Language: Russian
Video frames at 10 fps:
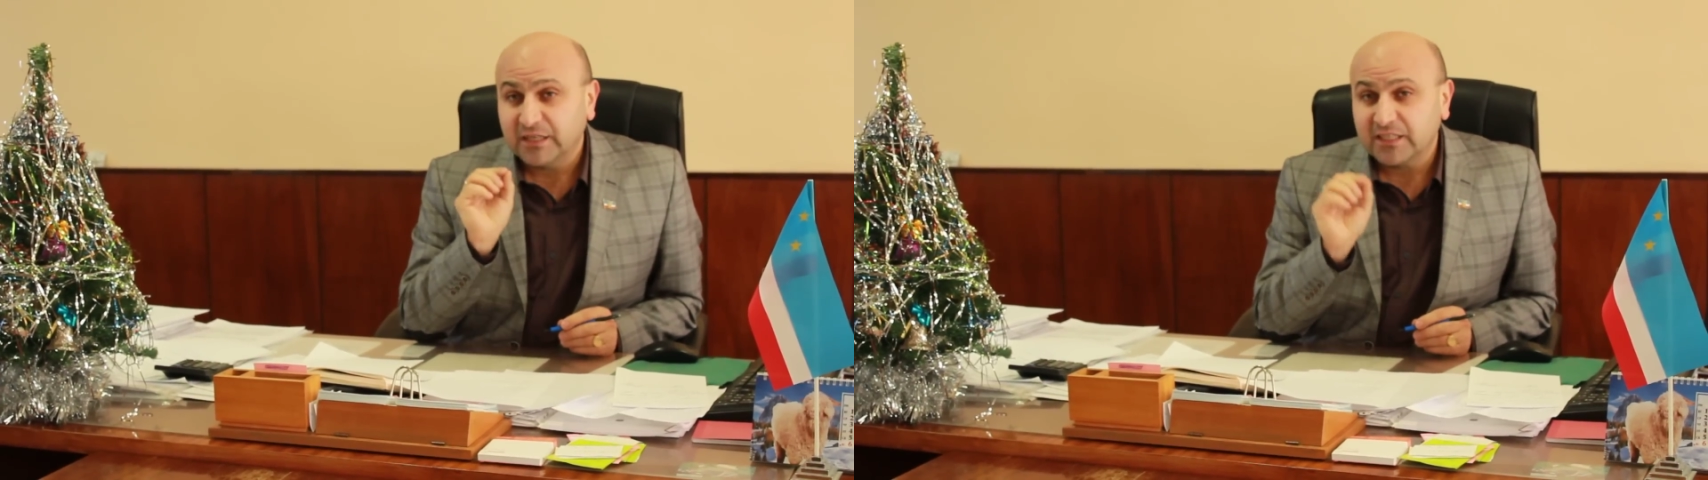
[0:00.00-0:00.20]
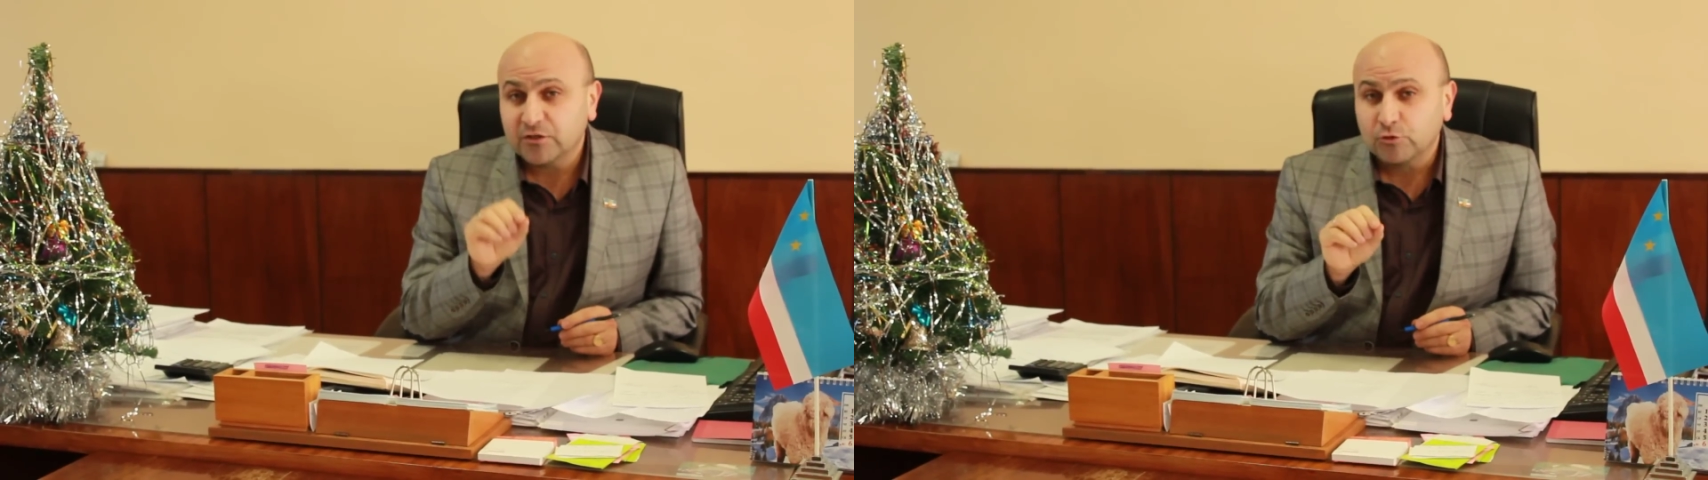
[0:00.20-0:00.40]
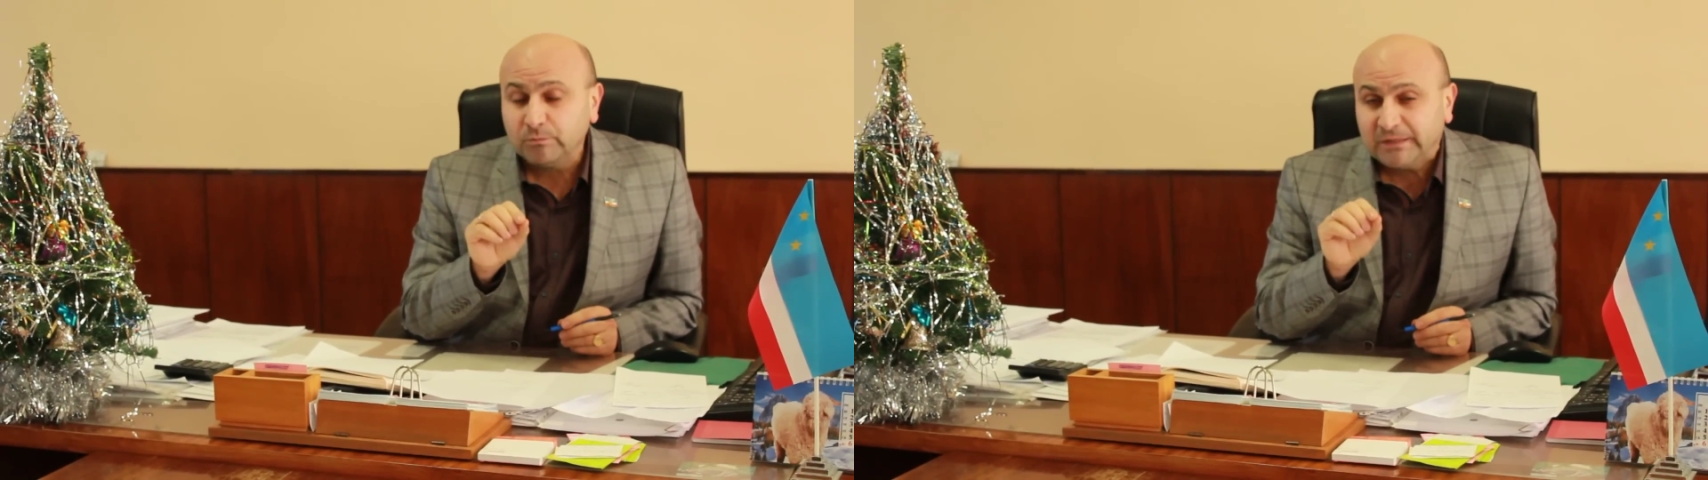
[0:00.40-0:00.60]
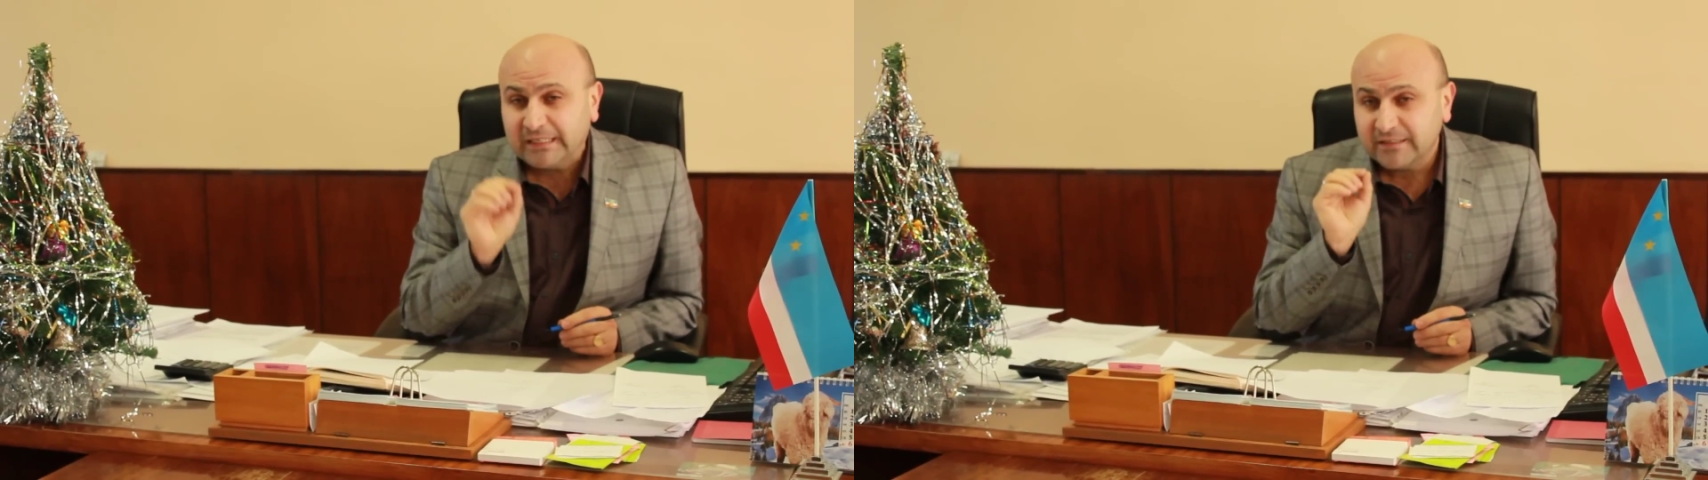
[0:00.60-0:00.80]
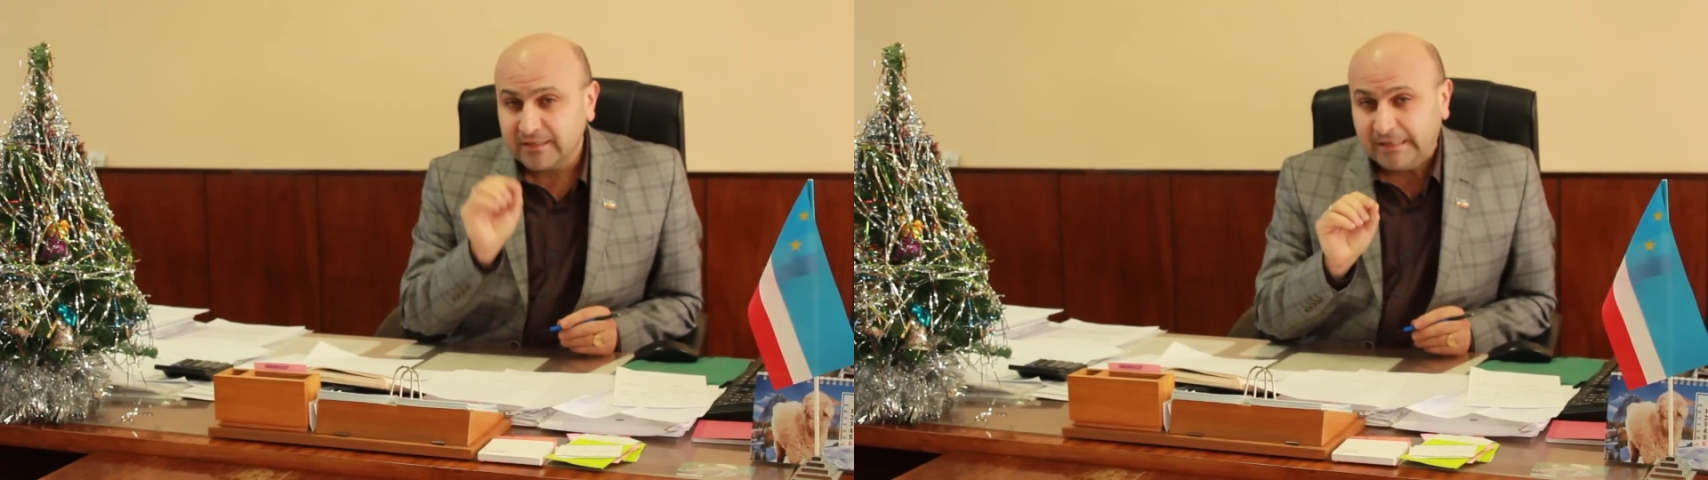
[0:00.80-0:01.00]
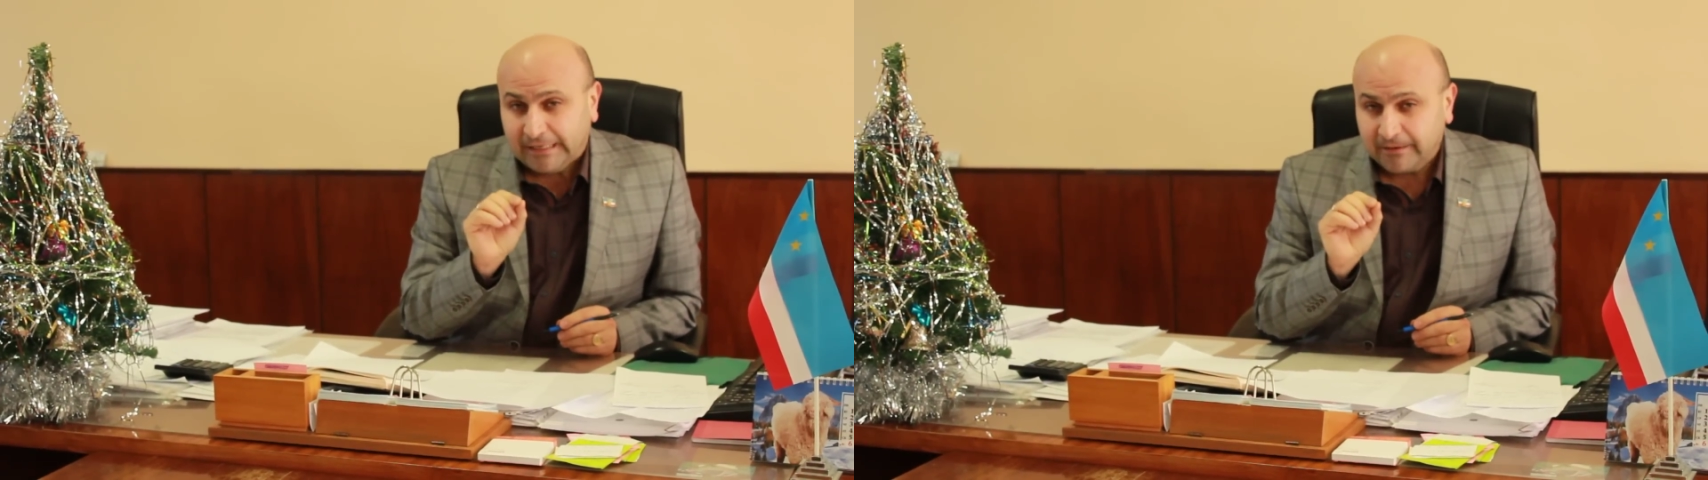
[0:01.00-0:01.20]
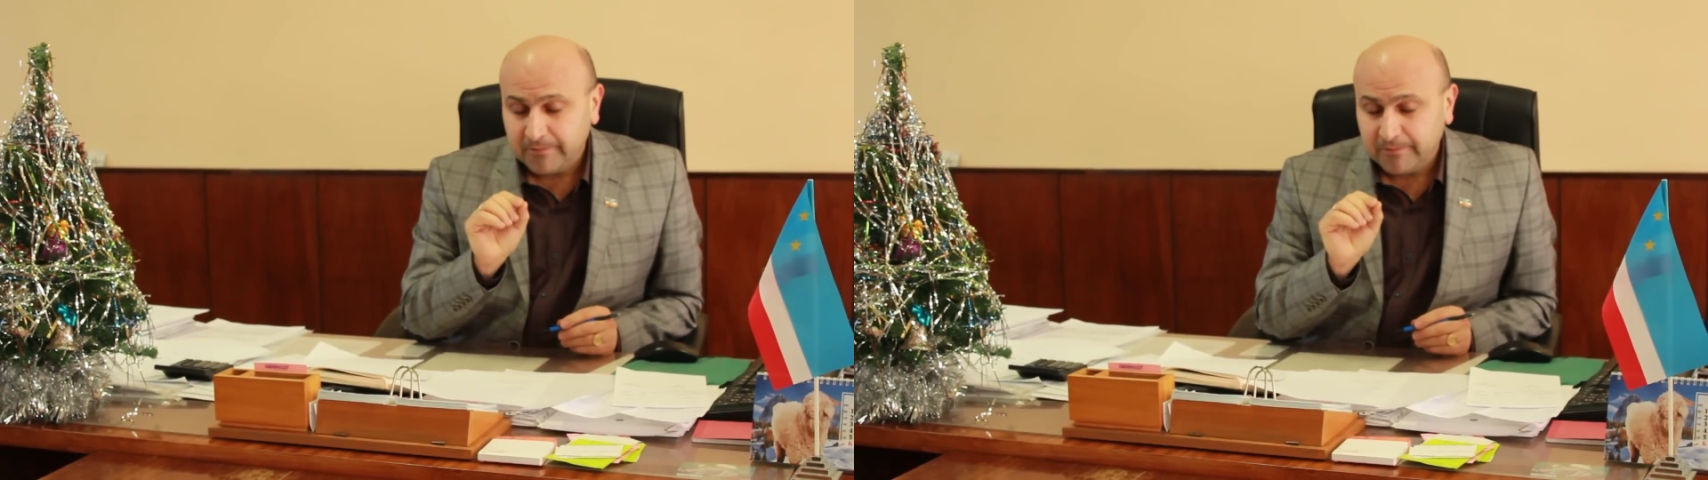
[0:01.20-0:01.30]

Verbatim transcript: доступной цене.